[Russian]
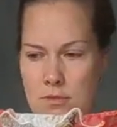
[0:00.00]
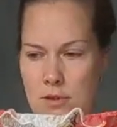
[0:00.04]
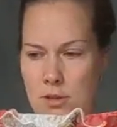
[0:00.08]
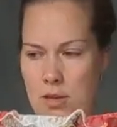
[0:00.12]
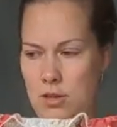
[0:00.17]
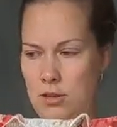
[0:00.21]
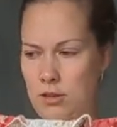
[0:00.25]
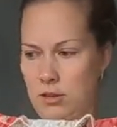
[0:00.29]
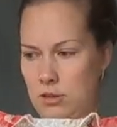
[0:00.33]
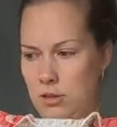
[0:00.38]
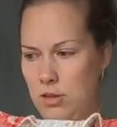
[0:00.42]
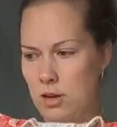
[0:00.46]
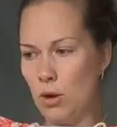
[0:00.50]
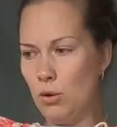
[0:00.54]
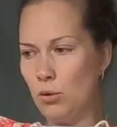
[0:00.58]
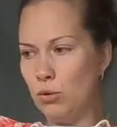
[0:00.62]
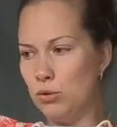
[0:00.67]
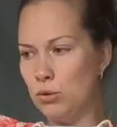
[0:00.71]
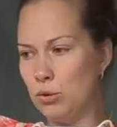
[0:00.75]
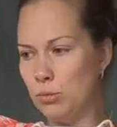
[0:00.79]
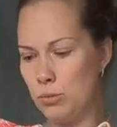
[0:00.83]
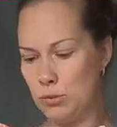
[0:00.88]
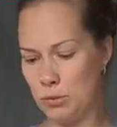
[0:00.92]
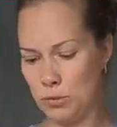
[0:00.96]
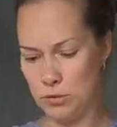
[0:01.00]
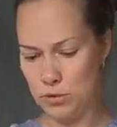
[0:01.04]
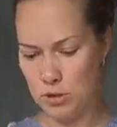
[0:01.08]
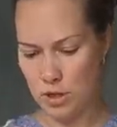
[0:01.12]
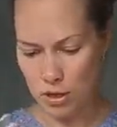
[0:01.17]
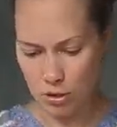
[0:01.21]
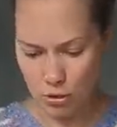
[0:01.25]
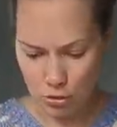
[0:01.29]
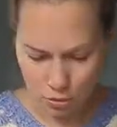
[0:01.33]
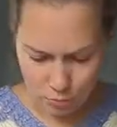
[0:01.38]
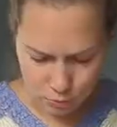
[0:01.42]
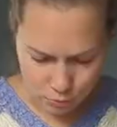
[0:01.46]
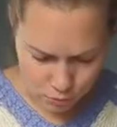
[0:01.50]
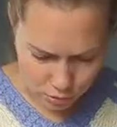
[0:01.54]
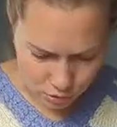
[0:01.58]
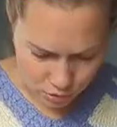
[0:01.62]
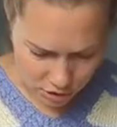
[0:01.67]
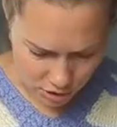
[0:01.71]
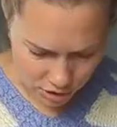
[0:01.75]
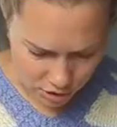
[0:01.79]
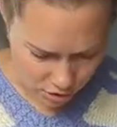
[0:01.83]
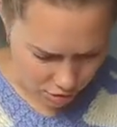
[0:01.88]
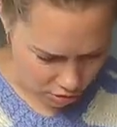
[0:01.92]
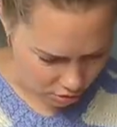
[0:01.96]
Это на какую-то просто огромную
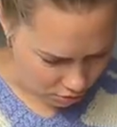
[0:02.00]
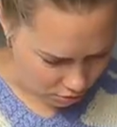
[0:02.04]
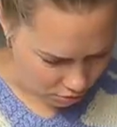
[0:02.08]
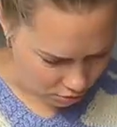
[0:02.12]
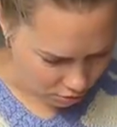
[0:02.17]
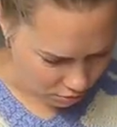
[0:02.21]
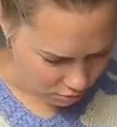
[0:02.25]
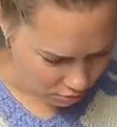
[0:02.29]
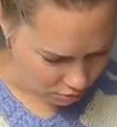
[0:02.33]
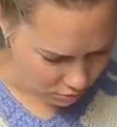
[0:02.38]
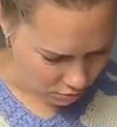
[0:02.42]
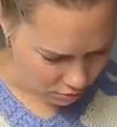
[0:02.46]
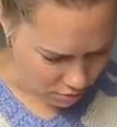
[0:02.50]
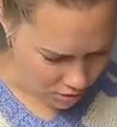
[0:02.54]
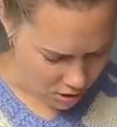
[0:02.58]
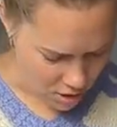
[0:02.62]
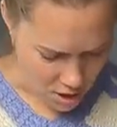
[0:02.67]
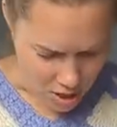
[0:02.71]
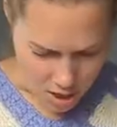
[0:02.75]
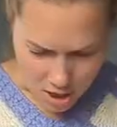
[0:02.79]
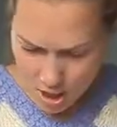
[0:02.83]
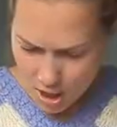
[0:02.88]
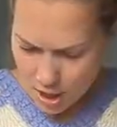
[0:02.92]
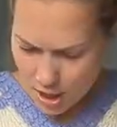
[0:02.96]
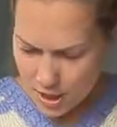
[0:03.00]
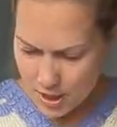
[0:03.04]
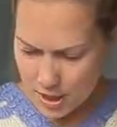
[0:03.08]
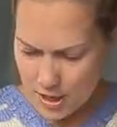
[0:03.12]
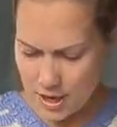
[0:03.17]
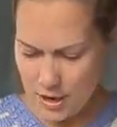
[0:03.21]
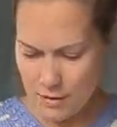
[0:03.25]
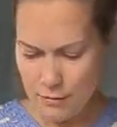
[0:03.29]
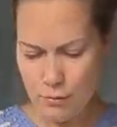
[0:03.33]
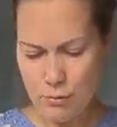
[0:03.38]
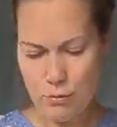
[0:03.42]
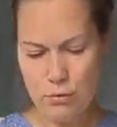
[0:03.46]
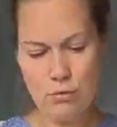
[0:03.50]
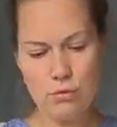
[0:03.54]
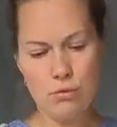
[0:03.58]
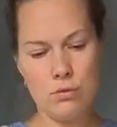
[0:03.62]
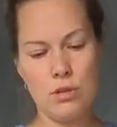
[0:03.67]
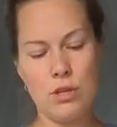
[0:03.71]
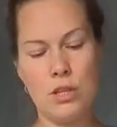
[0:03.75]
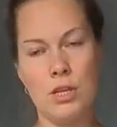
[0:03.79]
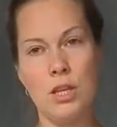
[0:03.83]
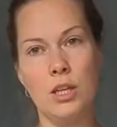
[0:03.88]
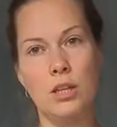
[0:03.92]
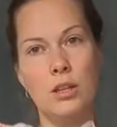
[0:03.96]
женщину. И я вот
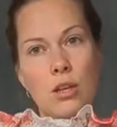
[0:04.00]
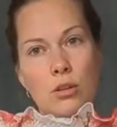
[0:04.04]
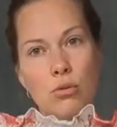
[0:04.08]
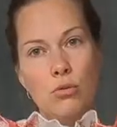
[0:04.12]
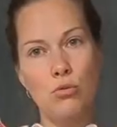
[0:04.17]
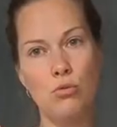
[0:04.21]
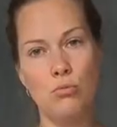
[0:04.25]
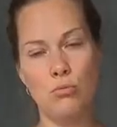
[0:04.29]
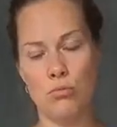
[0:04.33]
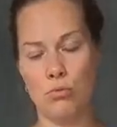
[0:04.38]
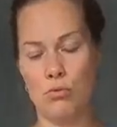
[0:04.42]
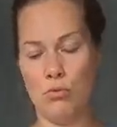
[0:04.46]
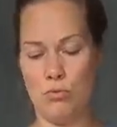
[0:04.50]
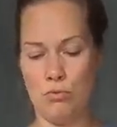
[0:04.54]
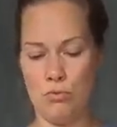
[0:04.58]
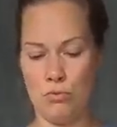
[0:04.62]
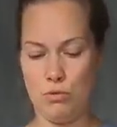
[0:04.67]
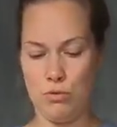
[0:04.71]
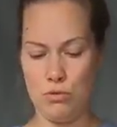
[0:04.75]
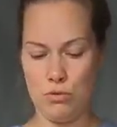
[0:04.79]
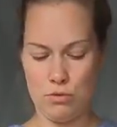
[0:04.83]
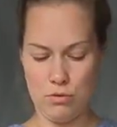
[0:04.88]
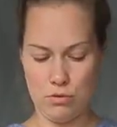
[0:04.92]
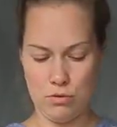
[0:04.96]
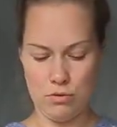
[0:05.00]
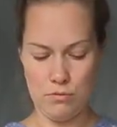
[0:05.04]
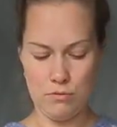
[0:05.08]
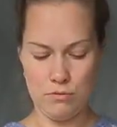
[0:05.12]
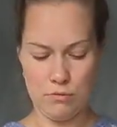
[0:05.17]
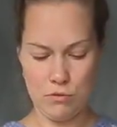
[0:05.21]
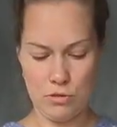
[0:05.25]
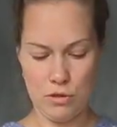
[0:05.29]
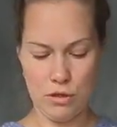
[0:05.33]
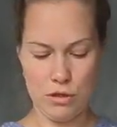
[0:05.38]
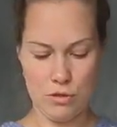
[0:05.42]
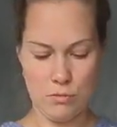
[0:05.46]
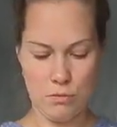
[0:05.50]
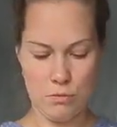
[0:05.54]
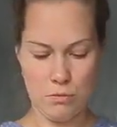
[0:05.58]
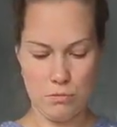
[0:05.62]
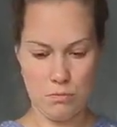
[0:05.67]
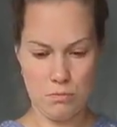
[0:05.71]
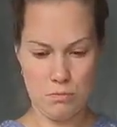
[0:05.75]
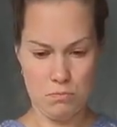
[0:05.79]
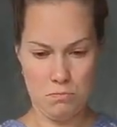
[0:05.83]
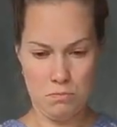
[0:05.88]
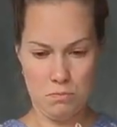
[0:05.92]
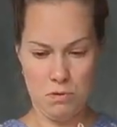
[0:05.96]
иногда думаю, э, вот это
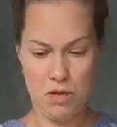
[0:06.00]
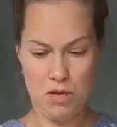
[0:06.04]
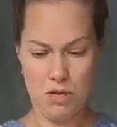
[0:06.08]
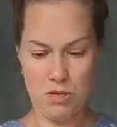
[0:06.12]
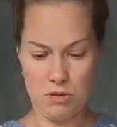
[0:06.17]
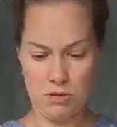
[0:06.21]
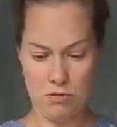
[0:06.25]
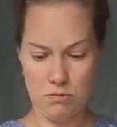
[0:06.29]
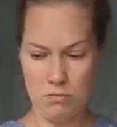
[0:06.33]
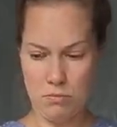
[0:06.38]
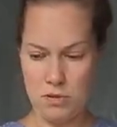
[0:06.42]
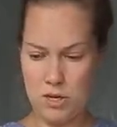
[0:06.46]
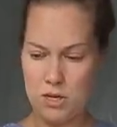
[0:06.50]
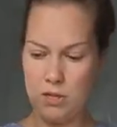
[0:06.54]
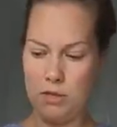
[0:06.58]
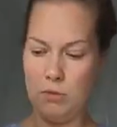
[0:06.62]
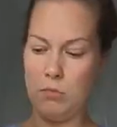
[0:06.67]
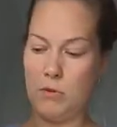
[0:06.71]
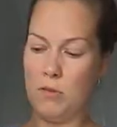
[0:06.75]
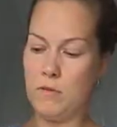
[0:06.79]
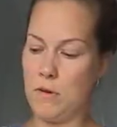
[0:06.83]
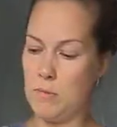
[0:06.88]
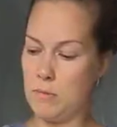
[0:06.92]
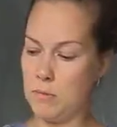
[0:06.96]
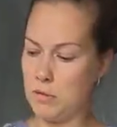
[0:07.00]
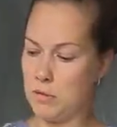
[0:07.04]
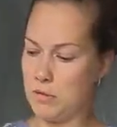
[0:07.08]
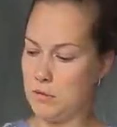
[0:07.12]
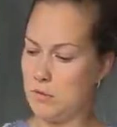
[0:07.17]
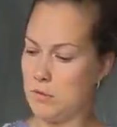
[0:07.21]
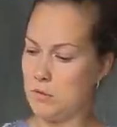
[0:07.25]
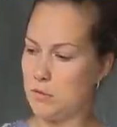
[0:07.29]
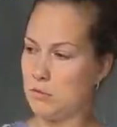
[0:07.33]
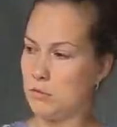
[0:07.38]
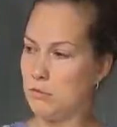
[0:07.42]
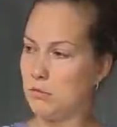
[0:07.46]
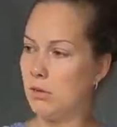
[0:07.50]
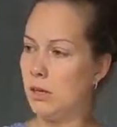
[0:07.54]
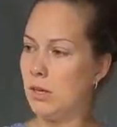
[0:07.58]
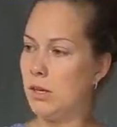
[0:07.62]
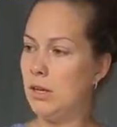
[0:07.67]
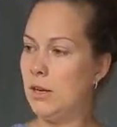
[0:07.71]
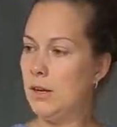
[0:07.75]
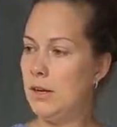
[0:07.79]
перед, передом к вам развернула.